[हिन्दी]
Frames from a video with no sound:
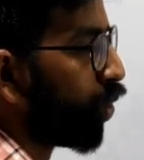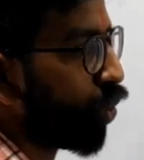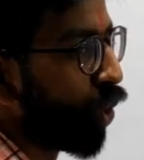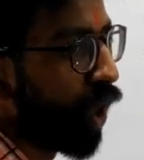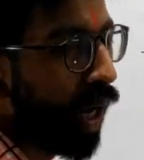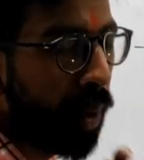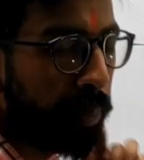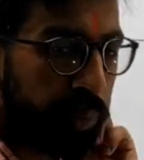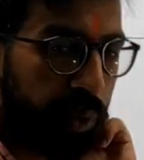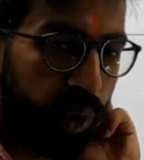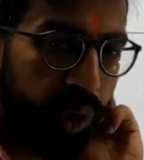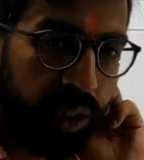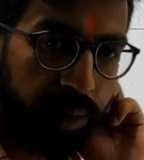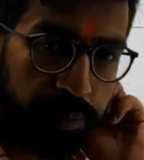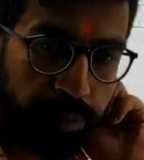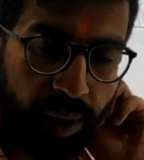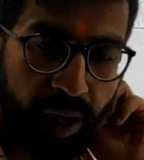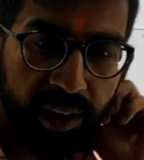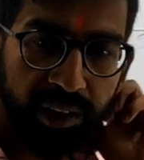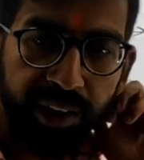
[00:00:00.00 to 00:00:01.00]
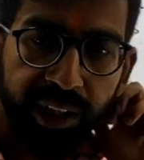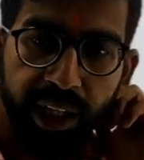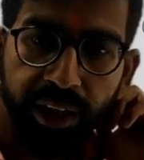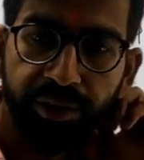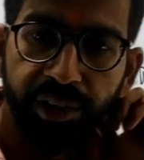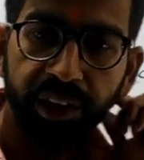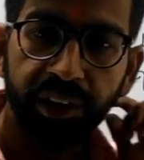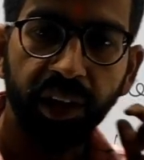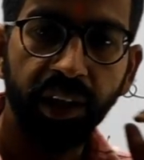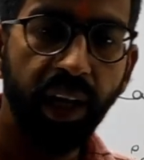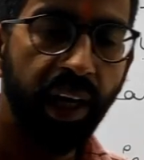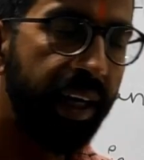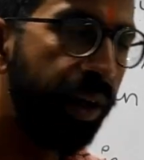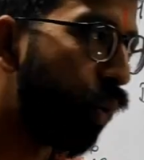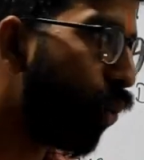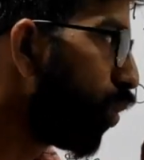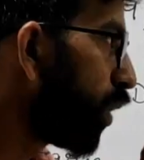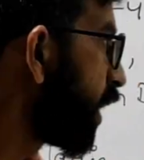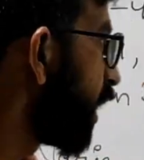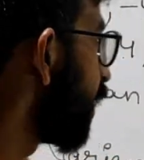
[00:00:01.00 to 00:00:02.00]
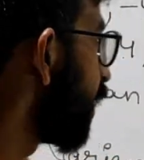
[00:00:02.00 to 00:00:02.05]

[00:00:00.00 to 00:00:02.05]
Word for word: जो आपके पास डेविएशन आए हैं उनके